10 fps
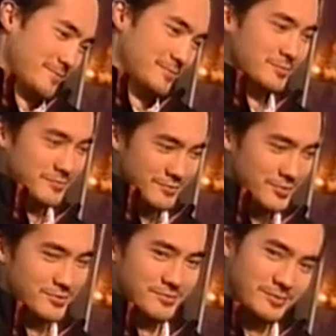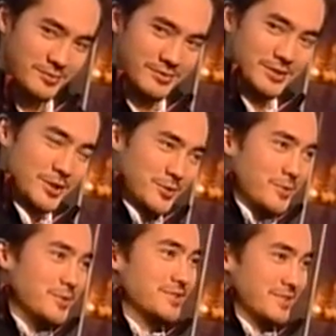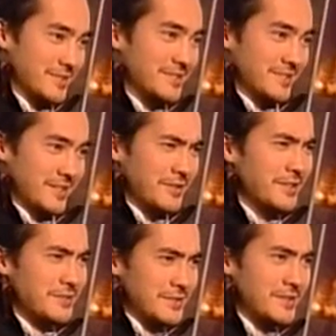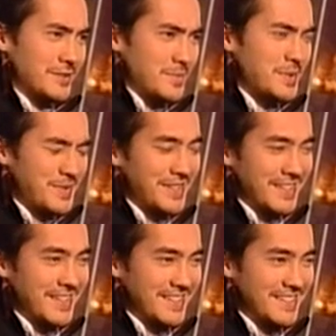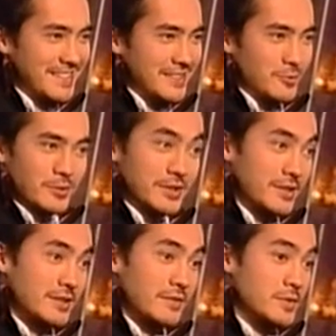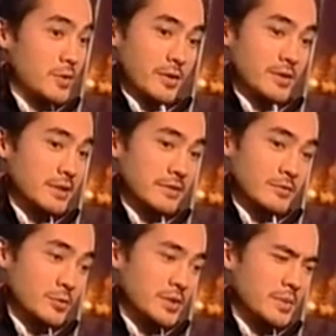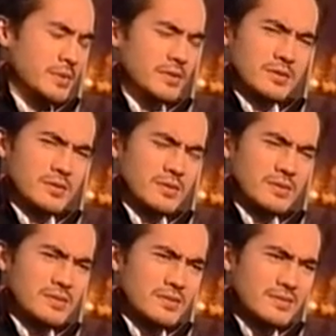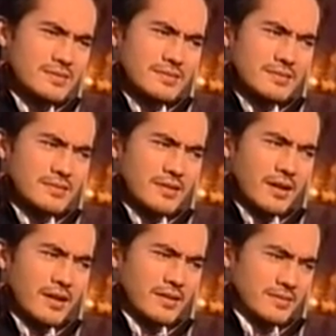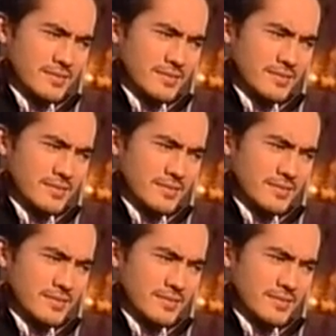ну вы же вот народ же, да давайте вы сделайте бесплатно, а? Только тогда все. И в других моментах кто? А,